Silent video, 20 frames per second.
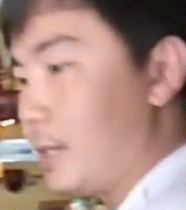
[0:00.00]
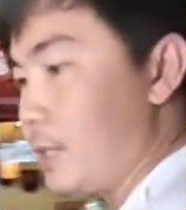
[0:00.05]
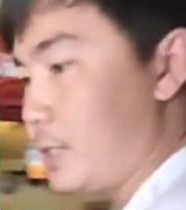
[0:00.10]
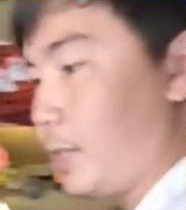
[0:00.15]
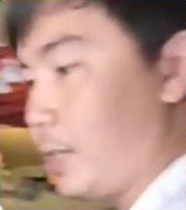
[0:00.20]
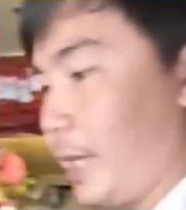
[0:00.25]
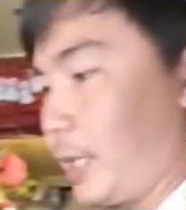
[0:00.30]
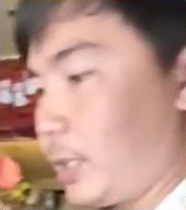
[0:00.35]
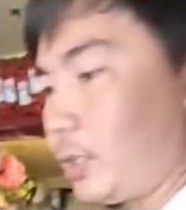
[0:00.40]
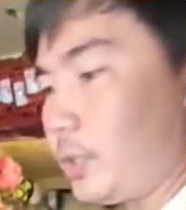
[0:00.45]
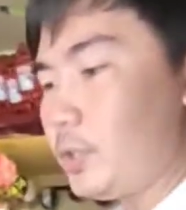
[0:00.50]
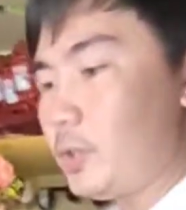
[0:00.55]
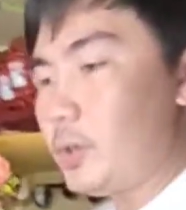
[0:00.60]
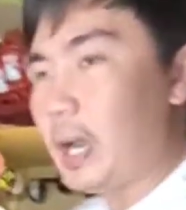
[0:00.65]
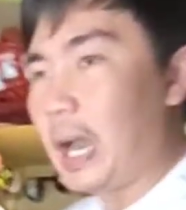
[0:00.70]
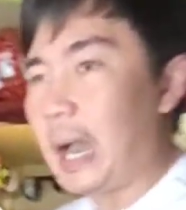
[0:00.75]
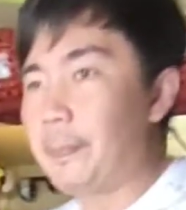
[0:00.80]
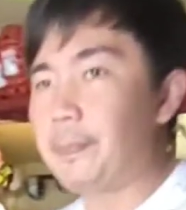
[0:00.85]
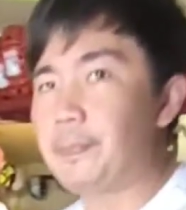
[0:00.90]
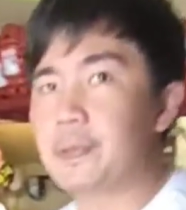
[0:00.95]
So, ito yung
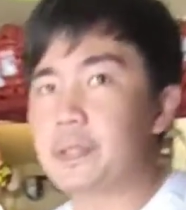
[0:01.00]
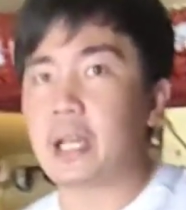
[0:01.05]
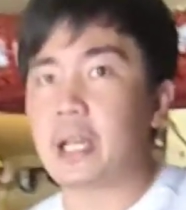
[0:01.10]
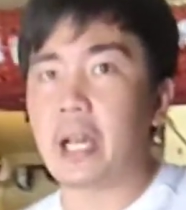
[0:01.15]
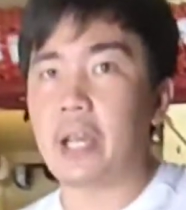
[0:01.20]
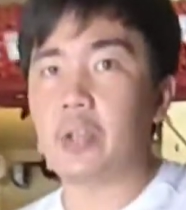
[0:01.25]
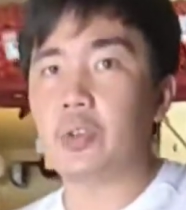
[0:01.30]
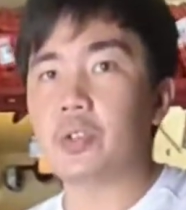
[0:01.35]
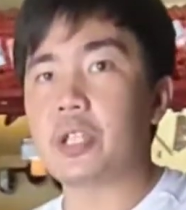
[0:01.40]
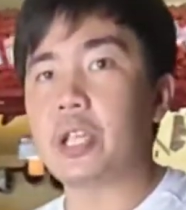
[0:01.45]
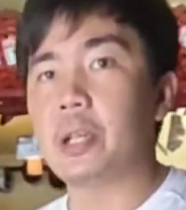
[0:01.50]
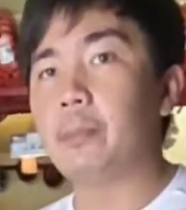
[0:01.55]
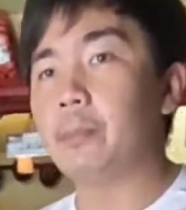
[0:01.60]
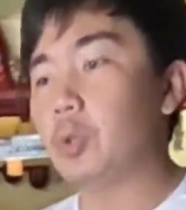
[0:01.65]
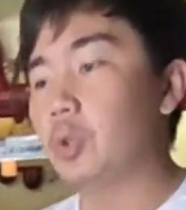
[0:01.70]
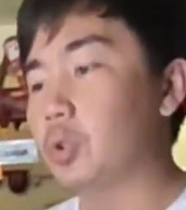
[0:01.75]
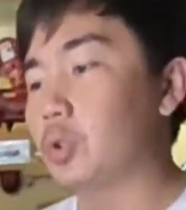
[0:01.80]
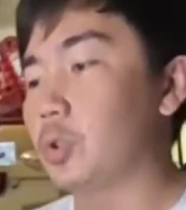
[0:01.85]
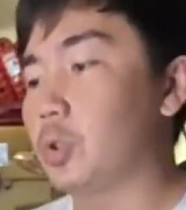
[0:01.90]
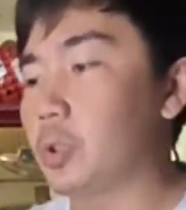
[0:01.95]
apps. Uh, using
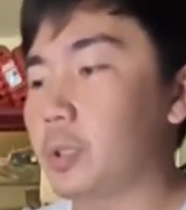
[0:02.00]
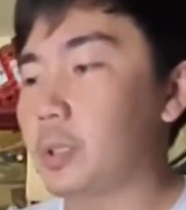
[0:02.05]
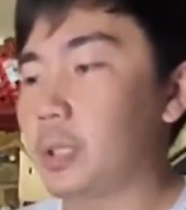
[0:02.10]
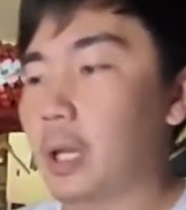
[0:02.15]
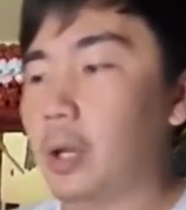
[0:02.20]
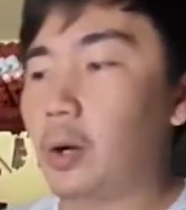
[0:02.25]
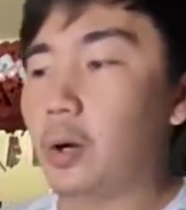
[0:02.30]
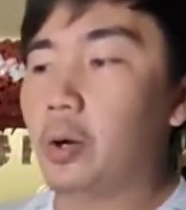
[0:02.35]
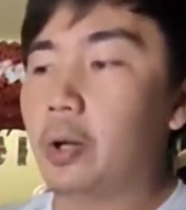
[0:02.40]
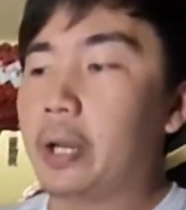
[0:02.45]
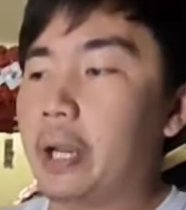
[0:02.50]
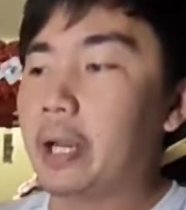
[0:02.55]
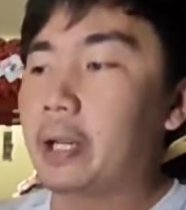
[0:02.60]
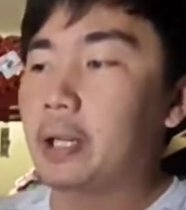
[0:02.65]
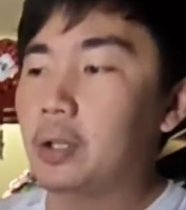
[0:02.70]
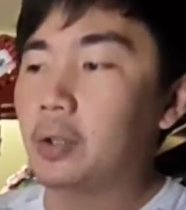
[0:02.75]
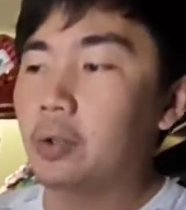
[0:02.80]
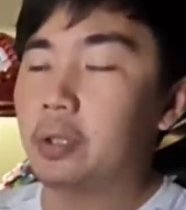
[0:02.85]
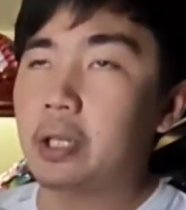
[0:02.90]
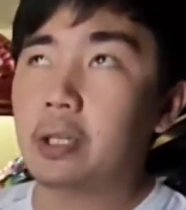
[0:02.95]
Bluetooth, nako
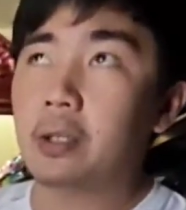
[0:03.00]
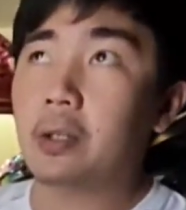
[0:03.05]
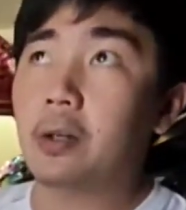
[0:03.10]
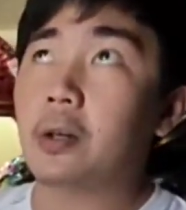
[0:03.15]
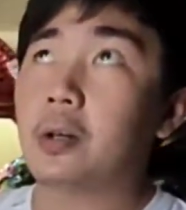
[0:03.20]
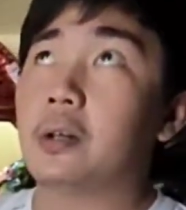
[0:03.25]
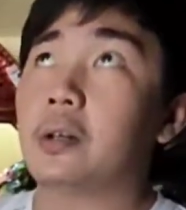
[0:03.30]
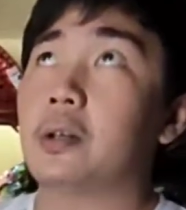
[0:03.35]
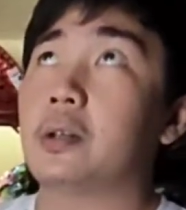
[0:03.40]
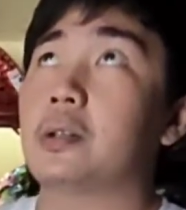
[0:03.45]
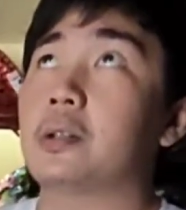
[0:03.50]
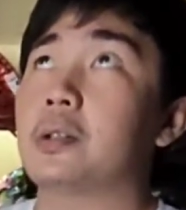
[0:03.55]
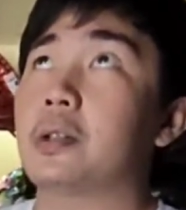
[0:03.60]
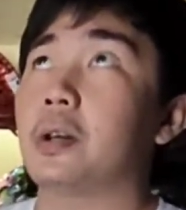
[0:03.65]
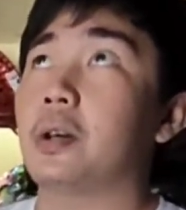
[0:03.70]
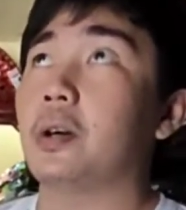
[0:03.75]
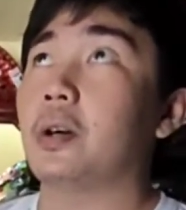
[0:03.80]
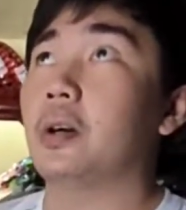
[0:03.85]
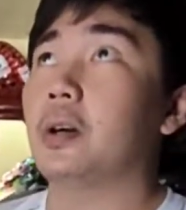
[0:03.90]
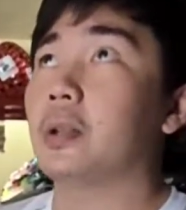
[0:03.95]
na to dito.
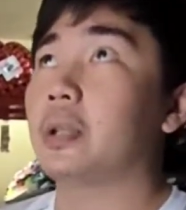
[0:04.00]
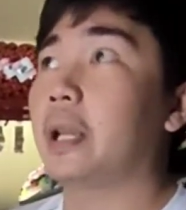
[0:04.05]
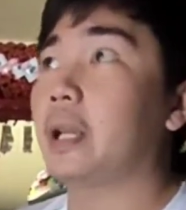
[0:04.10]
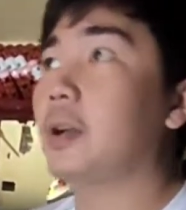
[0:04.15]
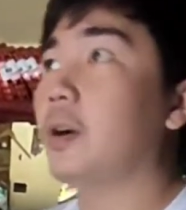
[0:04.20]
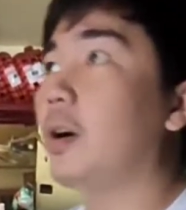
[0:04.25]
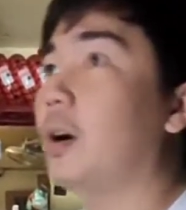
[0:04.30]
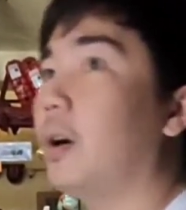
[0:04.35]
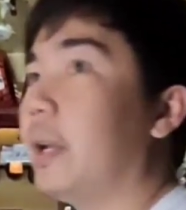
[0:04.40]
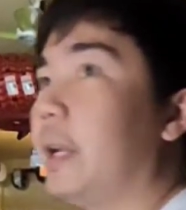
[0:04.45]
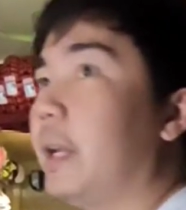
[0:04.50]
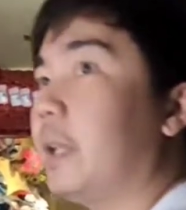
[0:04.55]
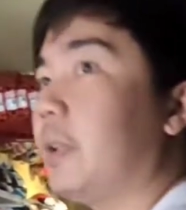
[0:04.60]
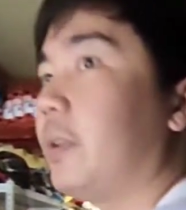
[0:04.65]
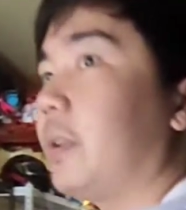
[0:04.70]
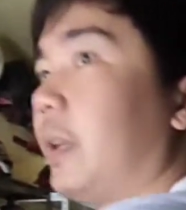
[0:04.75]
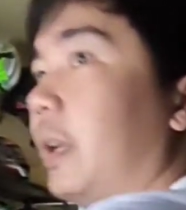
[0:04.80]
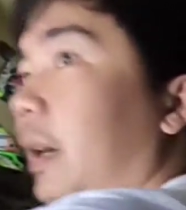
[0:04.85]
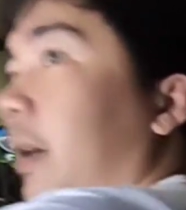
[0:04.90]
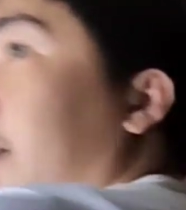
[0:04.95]
So, may ko on. Oh, ano ito lang.